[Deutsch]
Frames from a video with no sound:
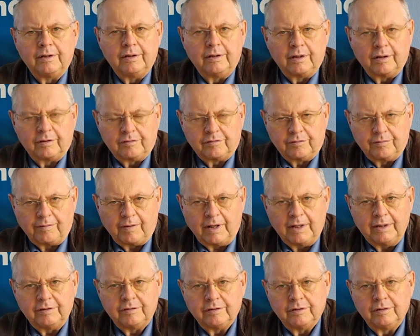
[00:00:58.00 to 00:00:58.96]
Das
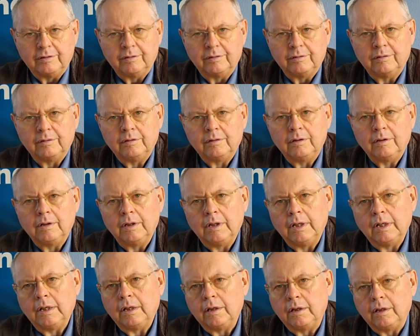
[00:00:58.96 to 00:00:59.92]
zweite
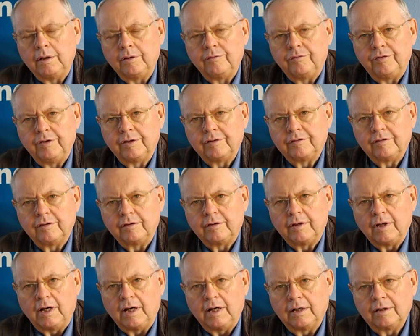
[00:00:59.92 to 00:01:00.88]
in 14
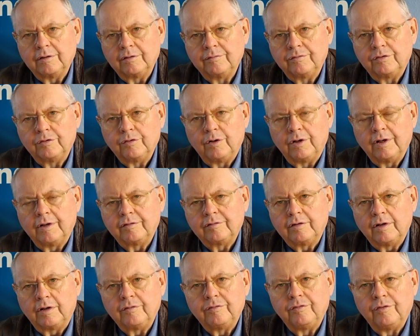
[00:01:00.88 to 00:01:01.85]
Tagen soll das
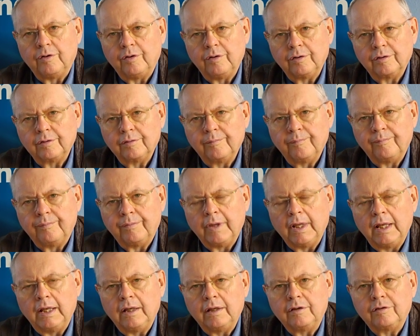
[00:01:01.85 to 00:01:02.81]
dann folgen
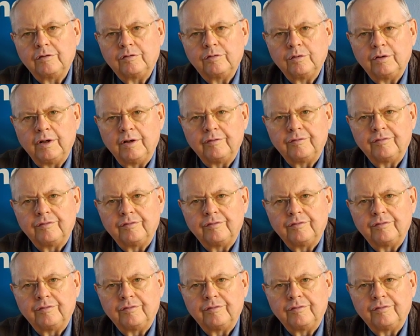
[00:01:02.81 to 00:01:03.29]
zu der